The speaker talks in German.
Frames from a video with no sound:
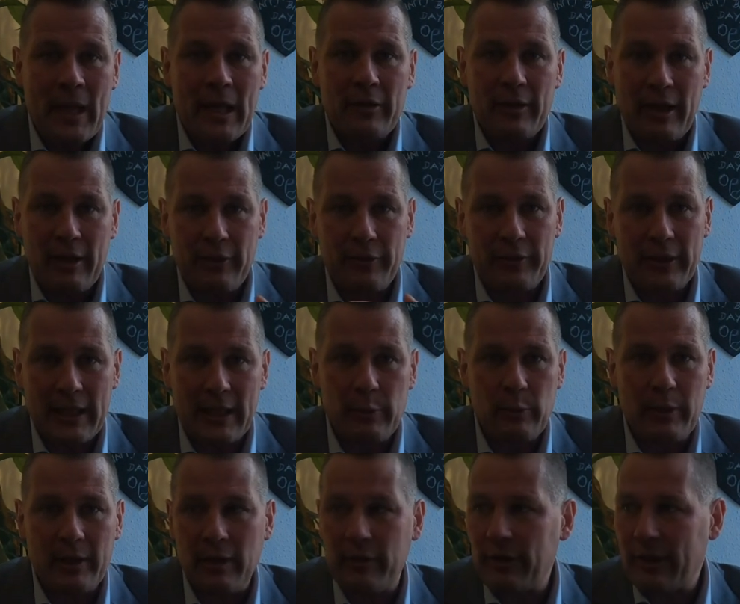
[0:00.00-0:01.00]
Das heißt nicht
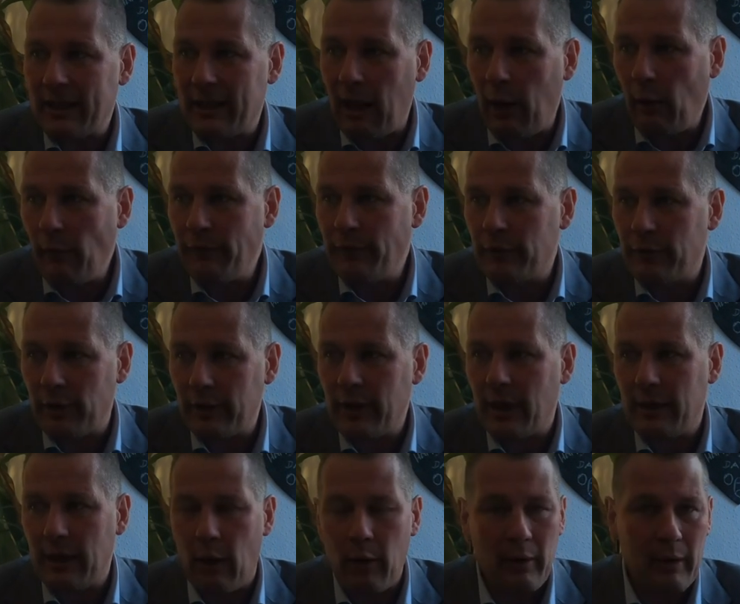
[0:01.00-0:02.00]
nur, dass ich laufe,
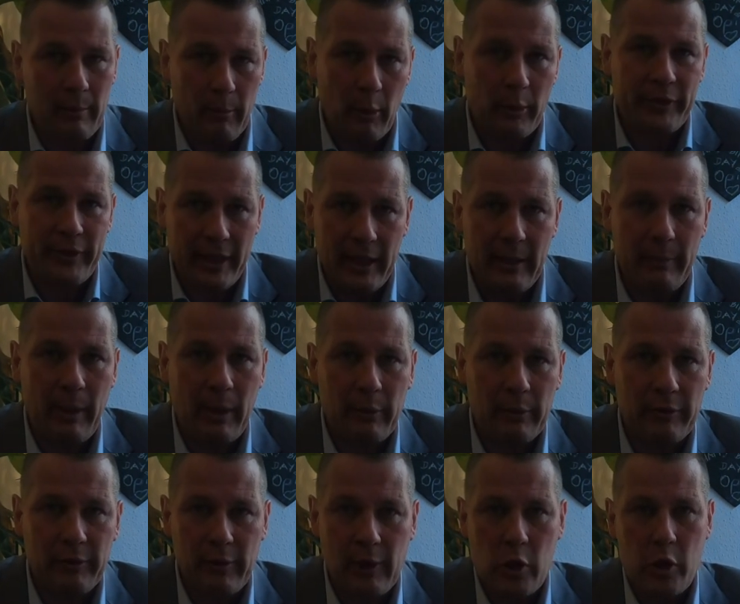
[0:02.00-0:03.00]
sondern auch im Hotel bei
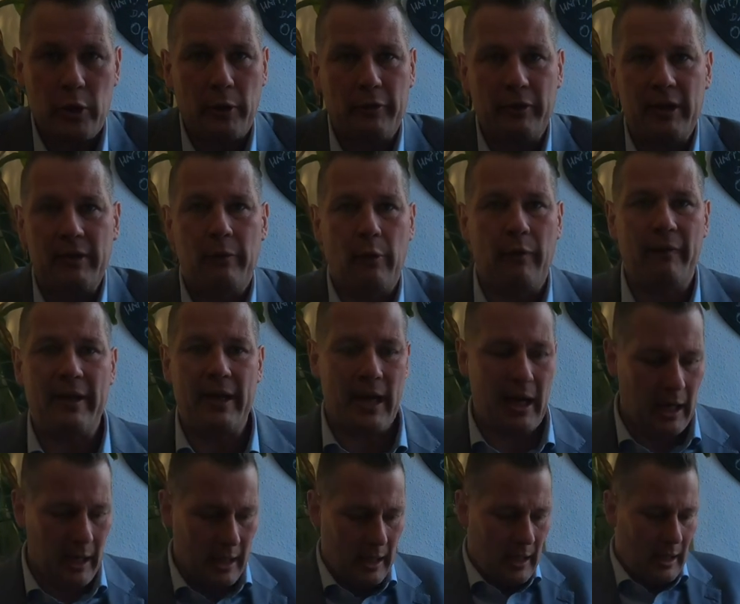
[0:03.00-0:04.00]
uns in der Chaussee, wo wir
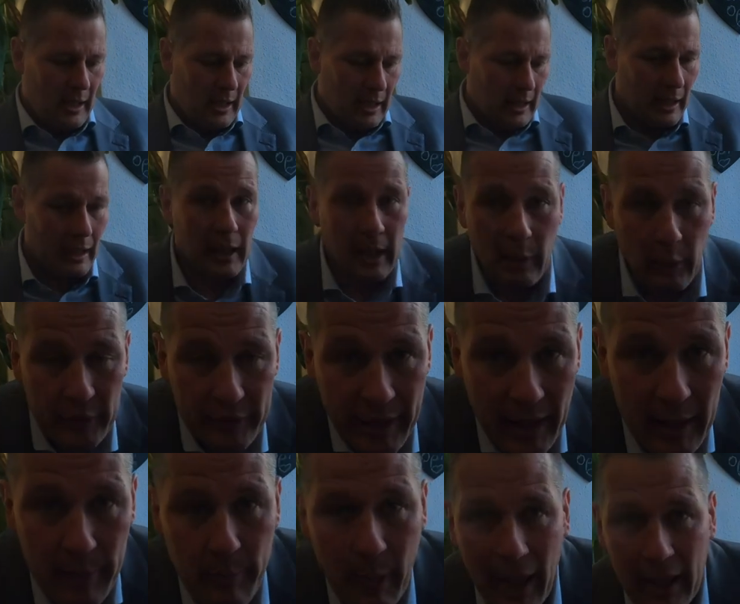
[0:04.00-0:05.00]
ja äh,
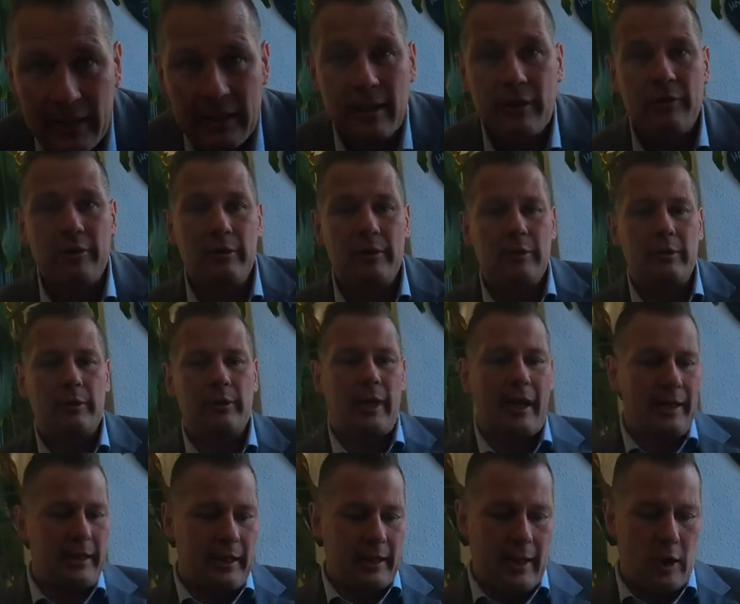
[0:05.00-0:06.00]
Hotelpartner sind und
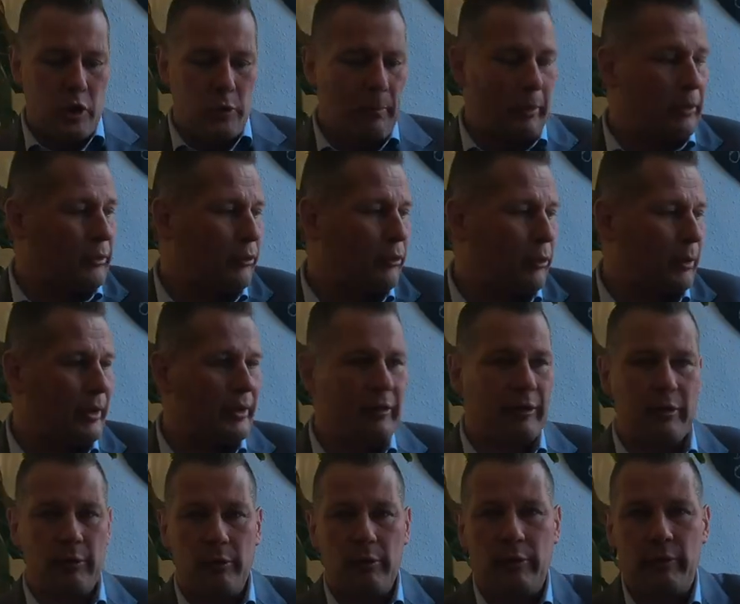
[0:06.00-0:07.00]
einer der Sponsoren
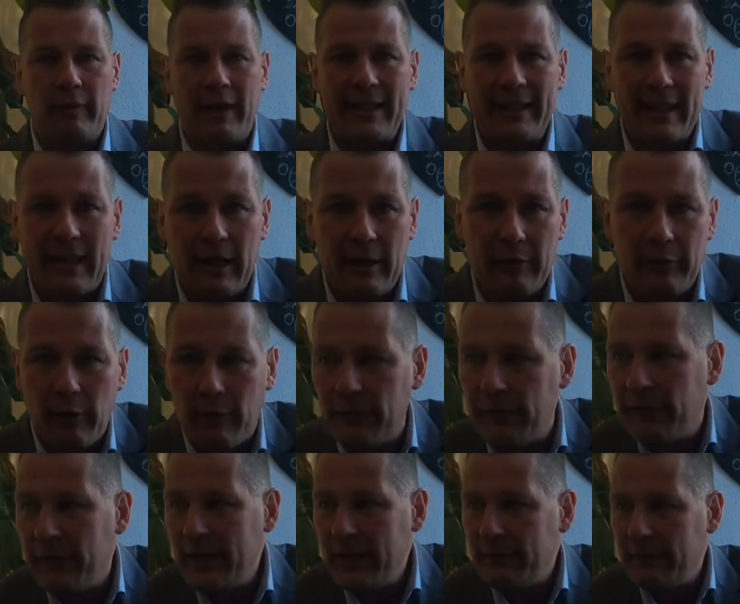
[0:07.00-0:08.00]
sind und so weiter. Da ist noch
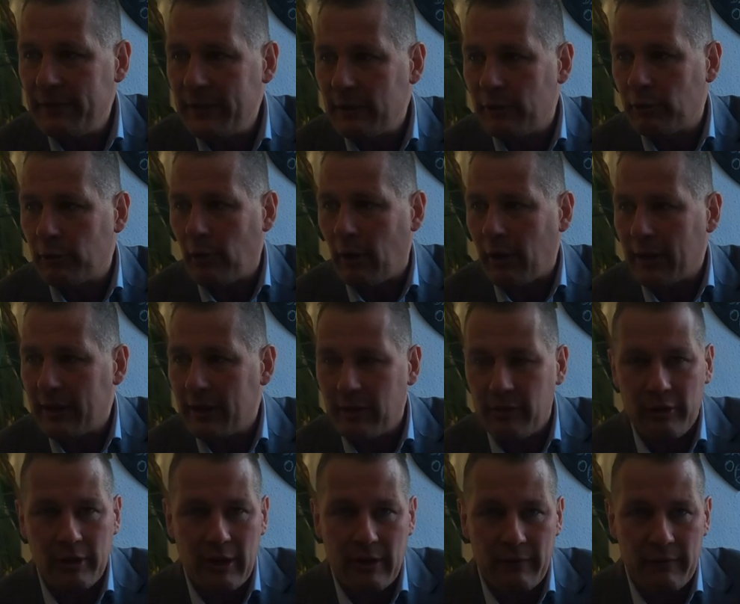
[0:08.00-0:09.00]
viel, viel zu
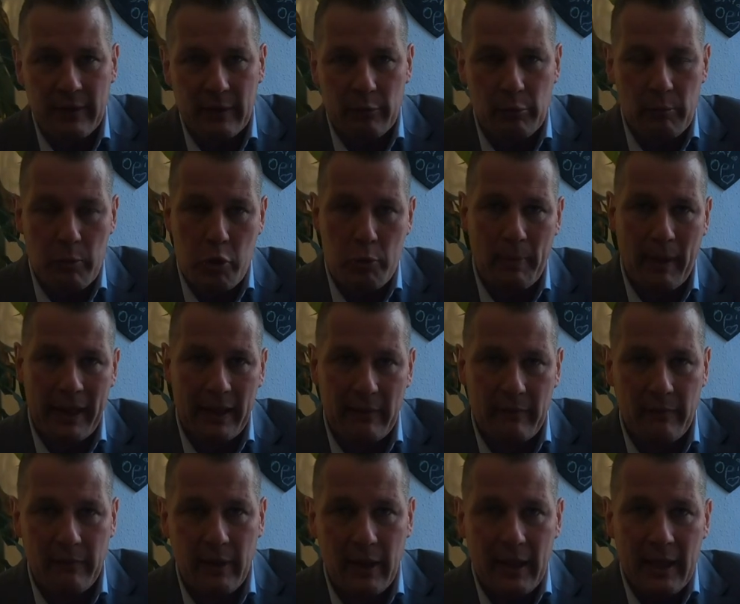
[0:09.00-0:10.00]
organisieren, viel zu
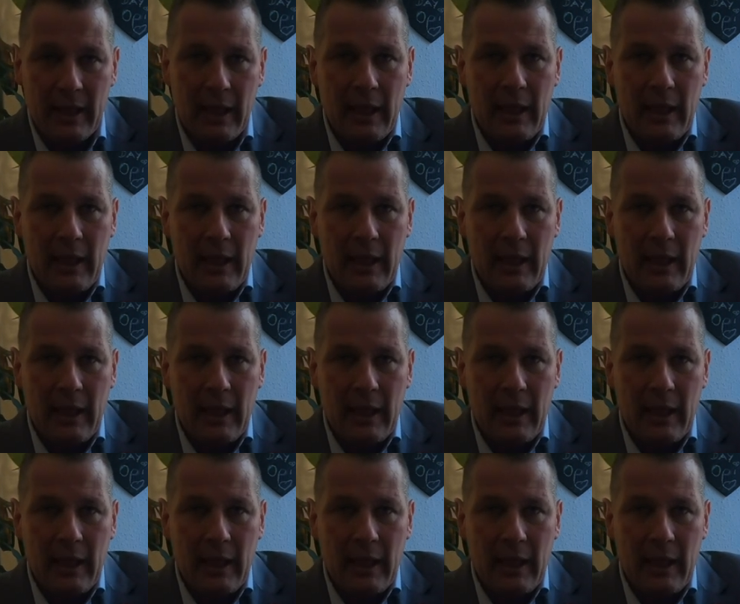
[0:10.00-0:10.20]
besprechen.